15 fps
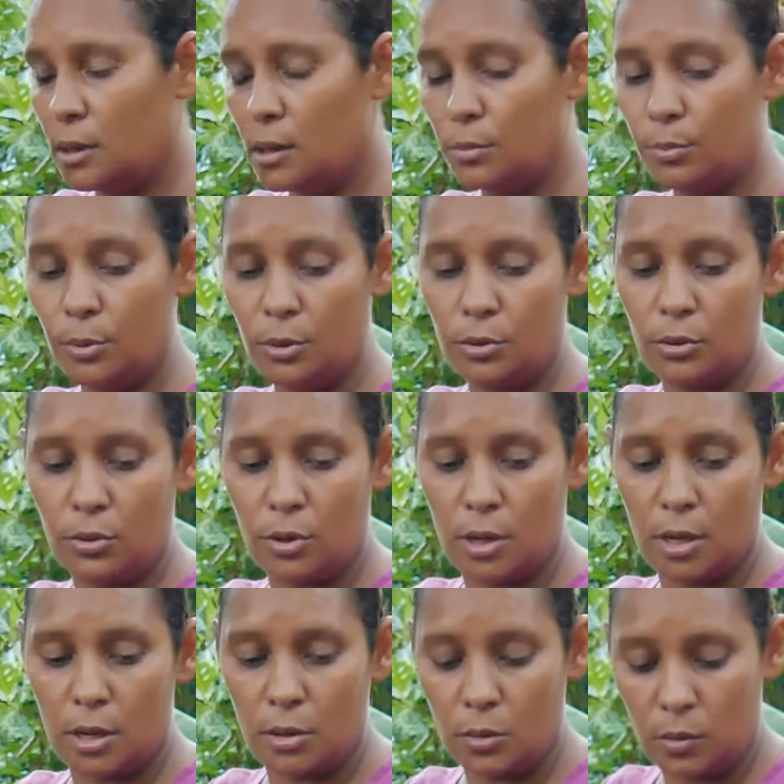Y, pero yo
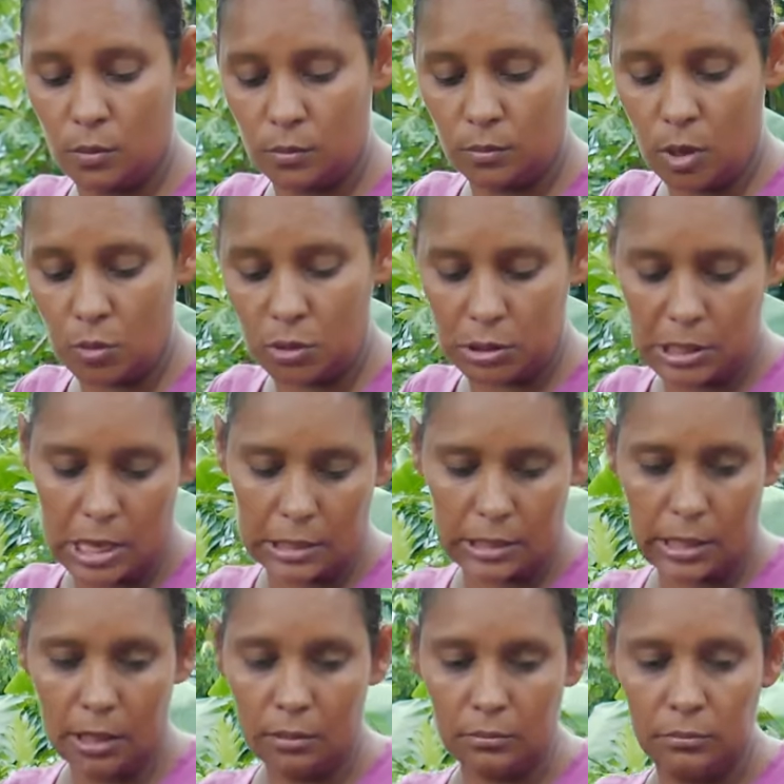quiero, aunque sean
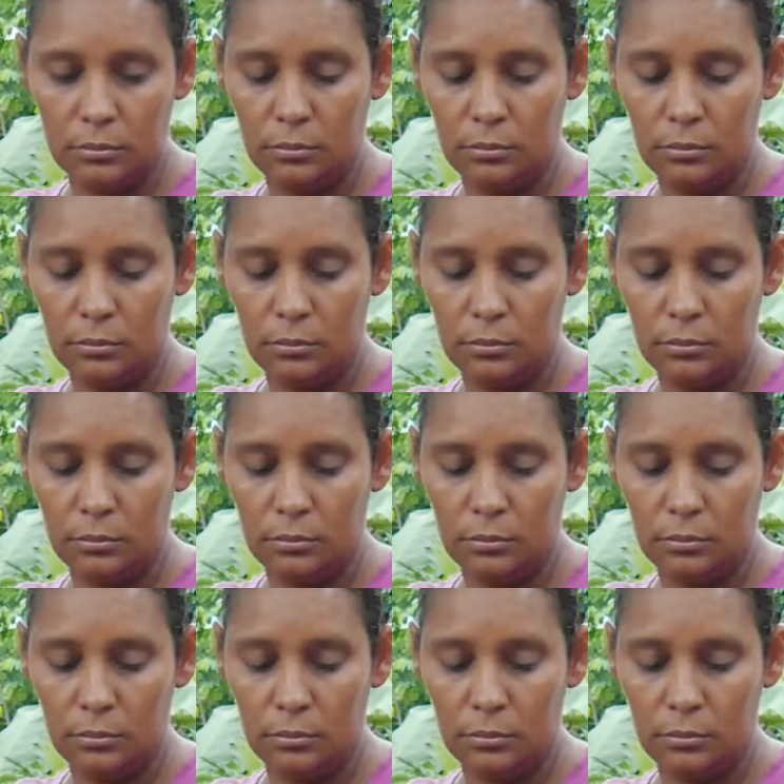tres,